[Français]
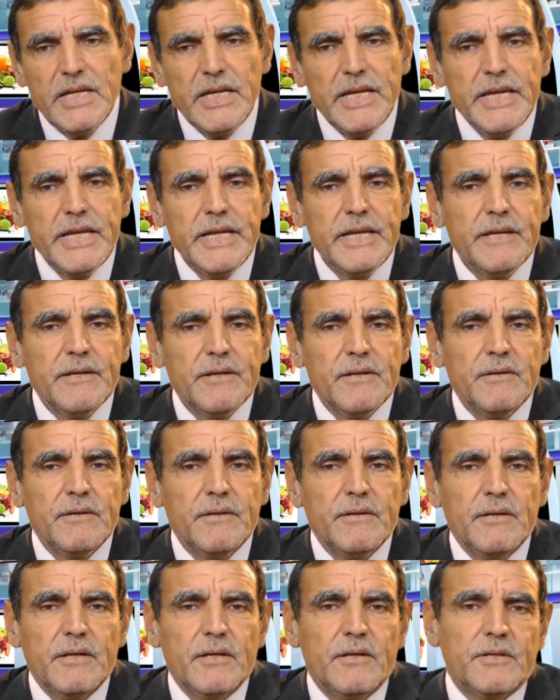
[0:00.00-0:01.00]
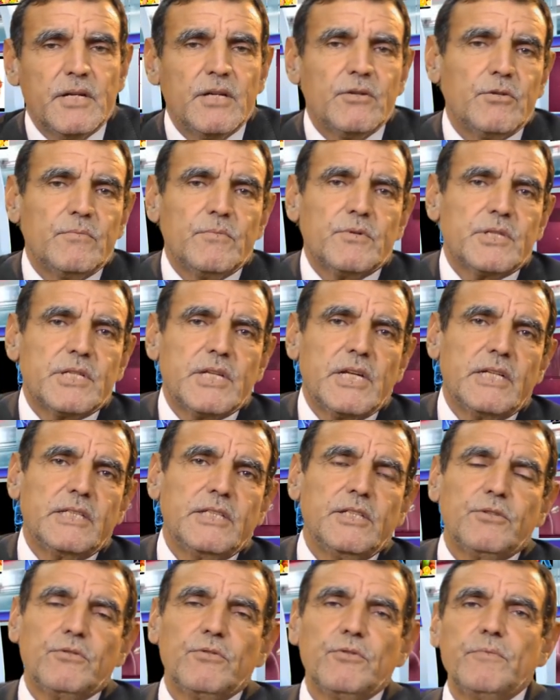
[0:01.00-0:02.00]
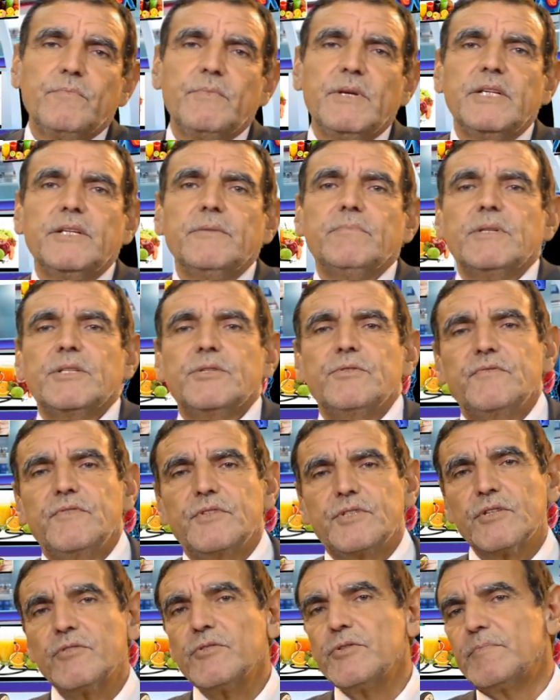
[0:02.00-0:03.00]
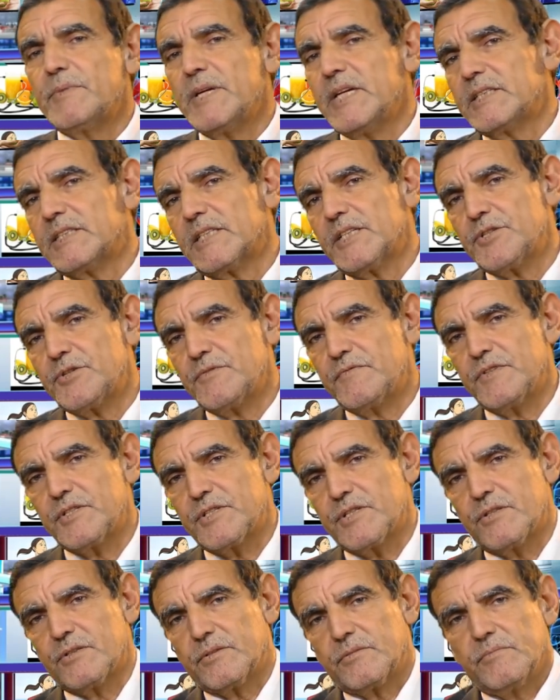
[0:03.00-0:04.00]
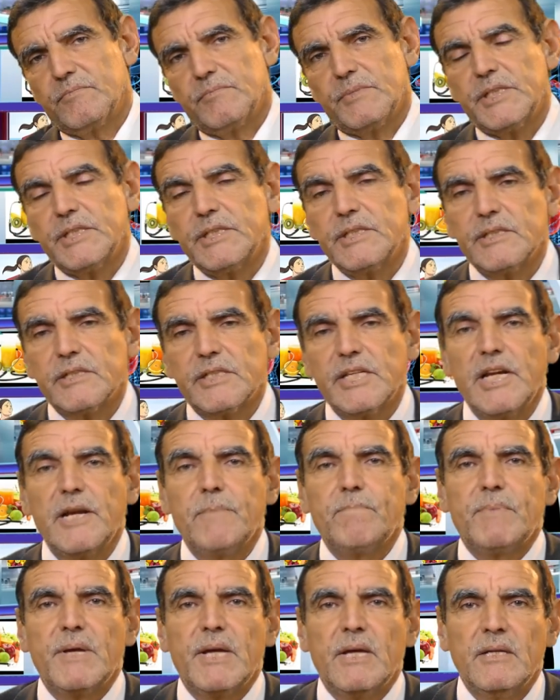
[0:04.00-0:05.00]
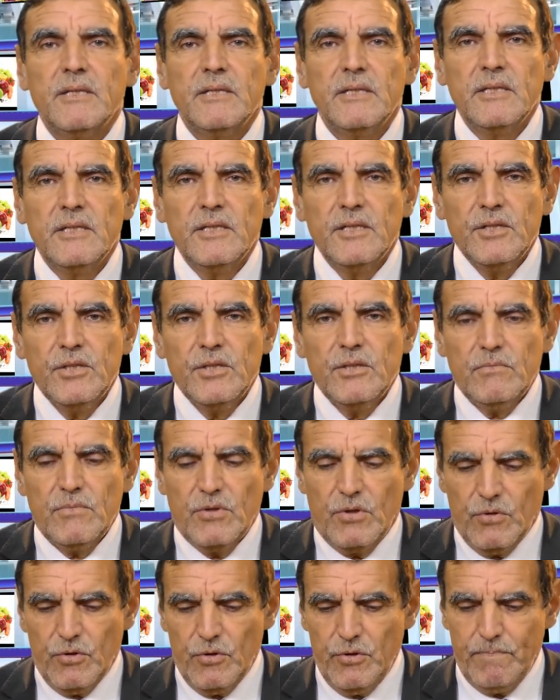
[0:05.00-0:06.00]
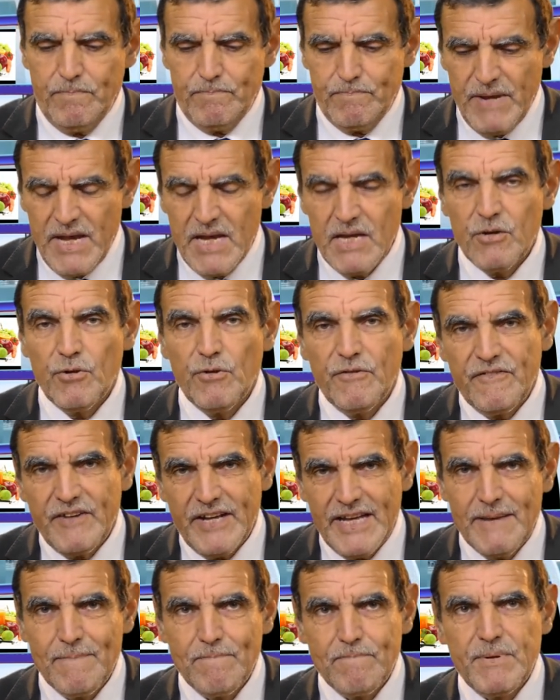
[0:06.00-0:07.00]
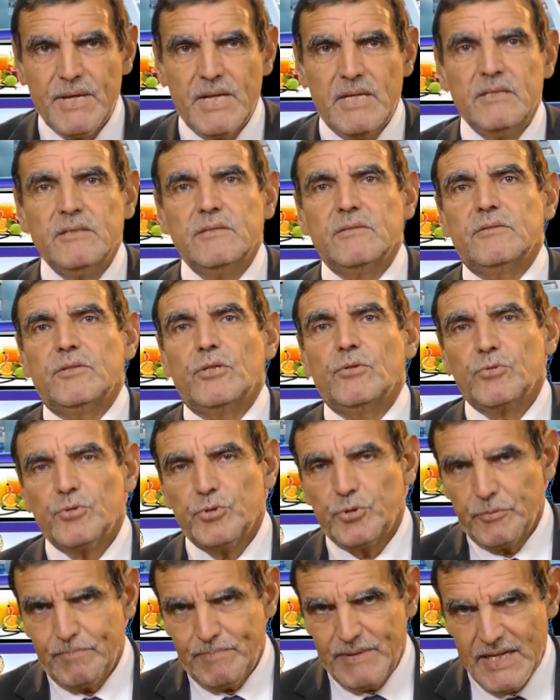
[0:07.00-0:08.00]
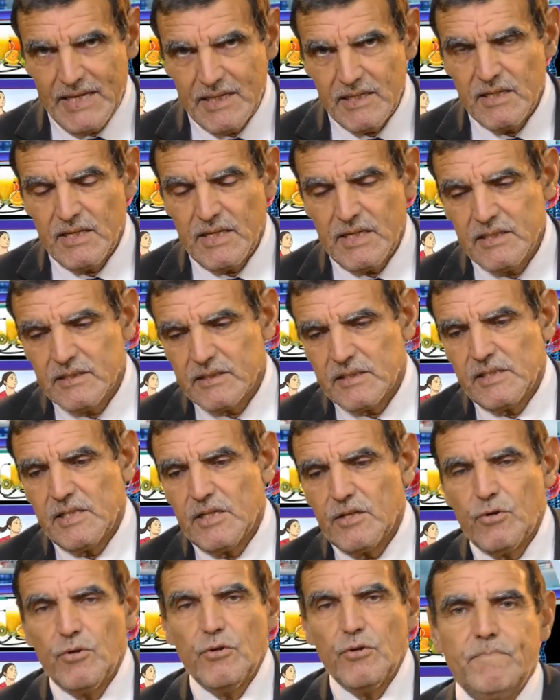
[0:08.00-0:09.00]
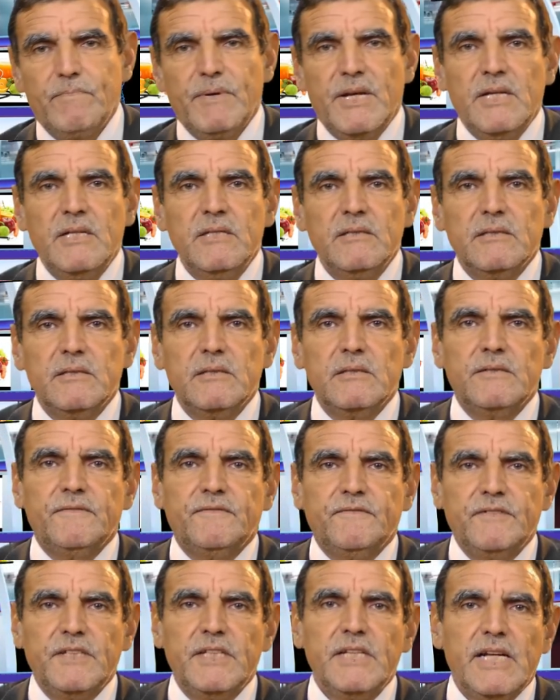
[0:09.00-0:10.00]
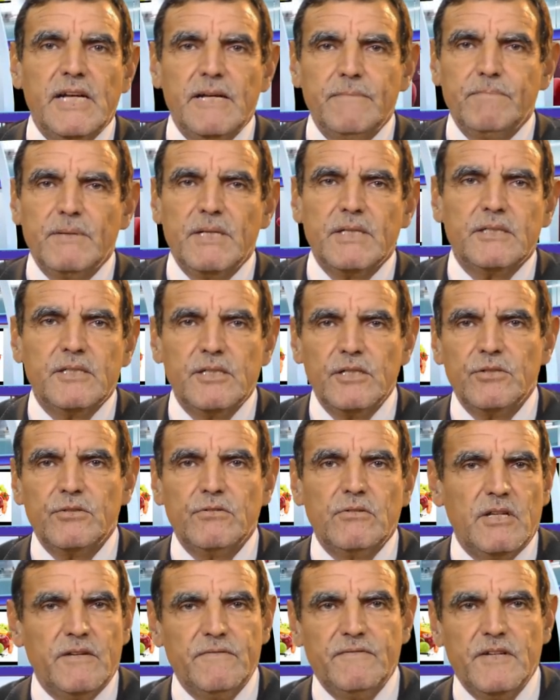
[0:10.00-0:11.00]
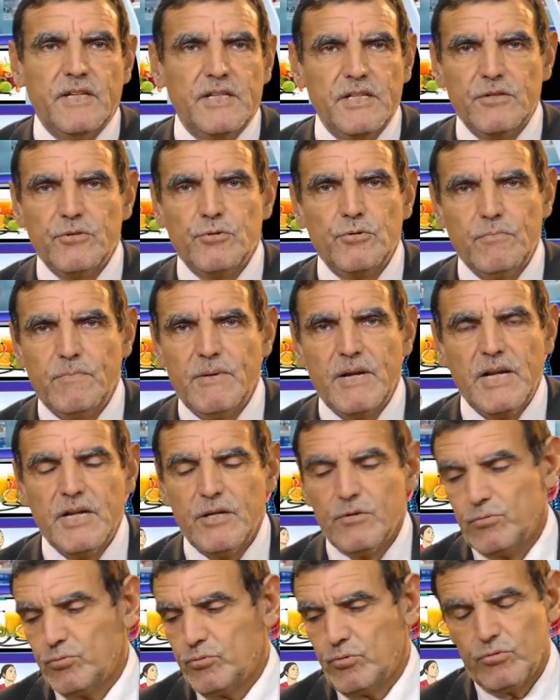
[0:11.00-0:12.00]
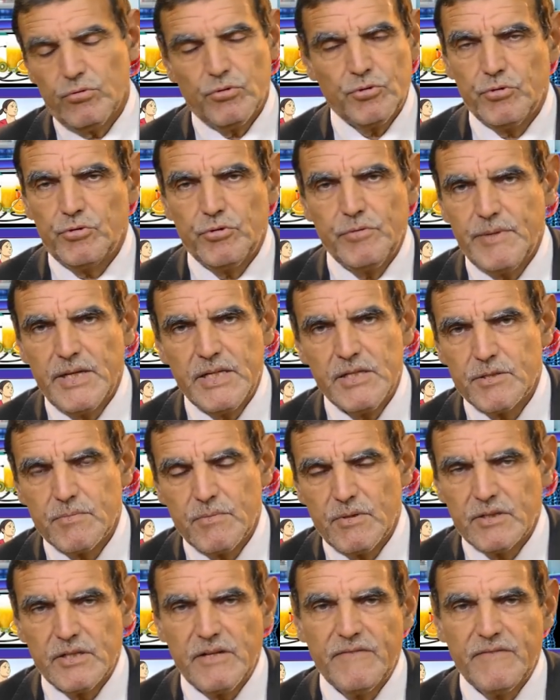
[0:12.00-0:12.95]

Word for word: Et euh, on a commencé à dire que le pain n'est pas suffisant. Le pain est très suffisant. Mais quel pain Bon, le pain, le vrai pain dont je parle, hein, c'est pain euh, fait à partir de la farine de blé ou de l'orge du maïs.